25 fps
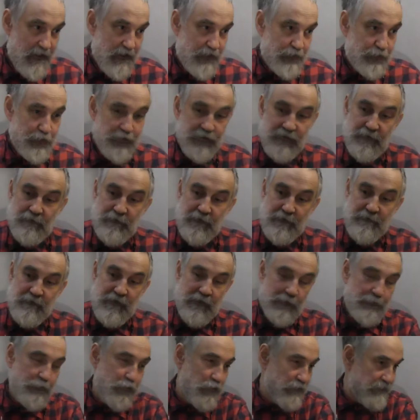но,
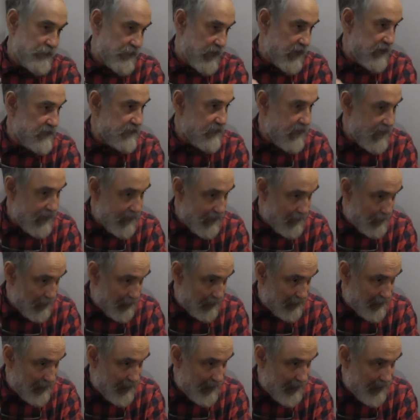например, по фрактальным
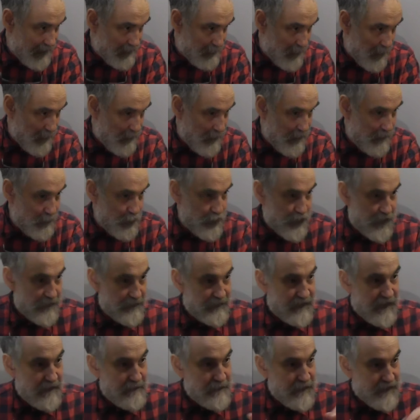алгоритмам мы можем
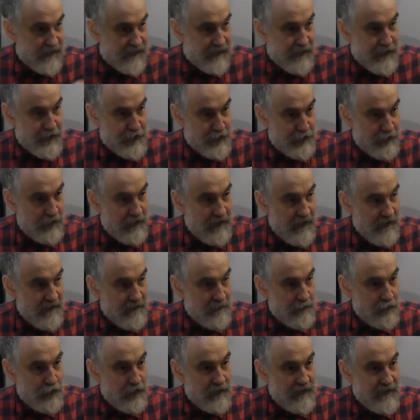добиться еще
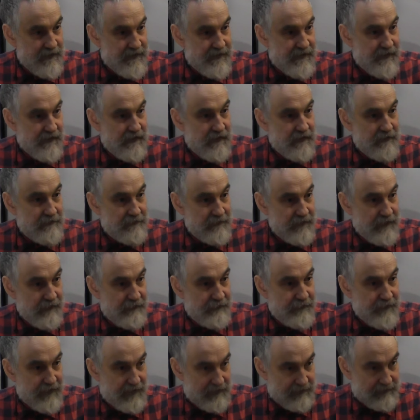более сильного
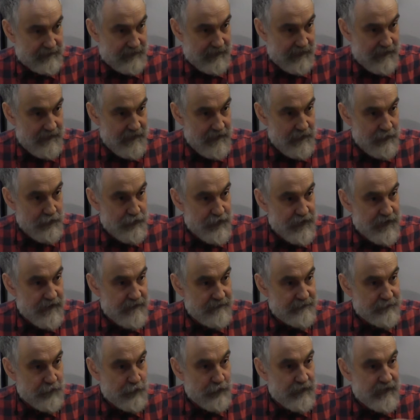эффекта, уже
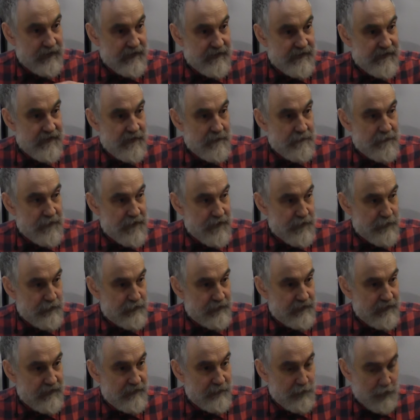в других
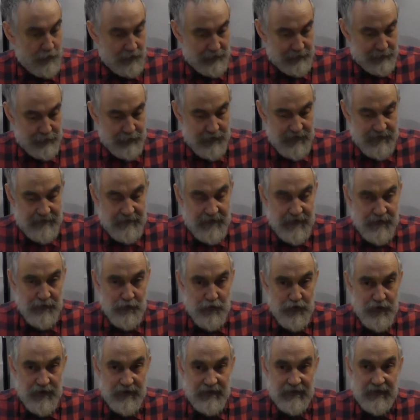диапазонах волн. То есть,
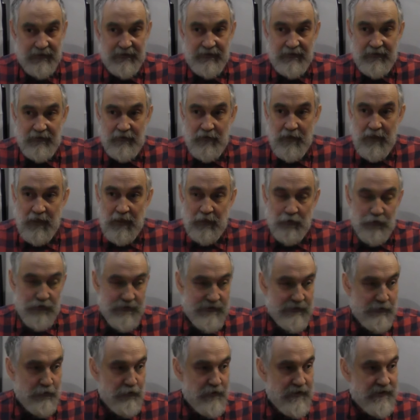возможно, такие
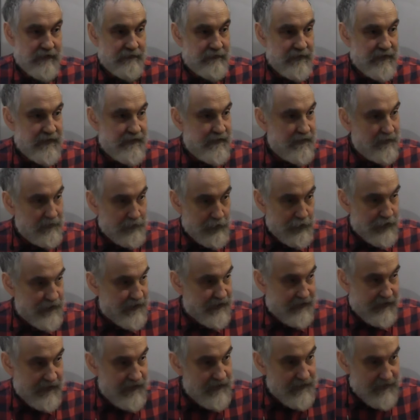устройства и
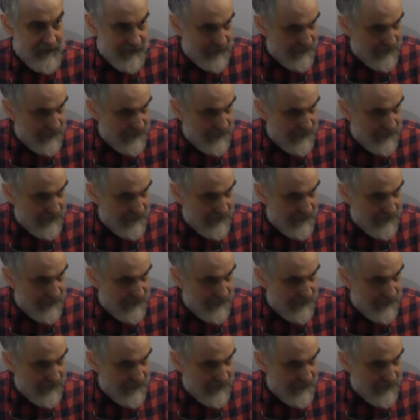делаются, я не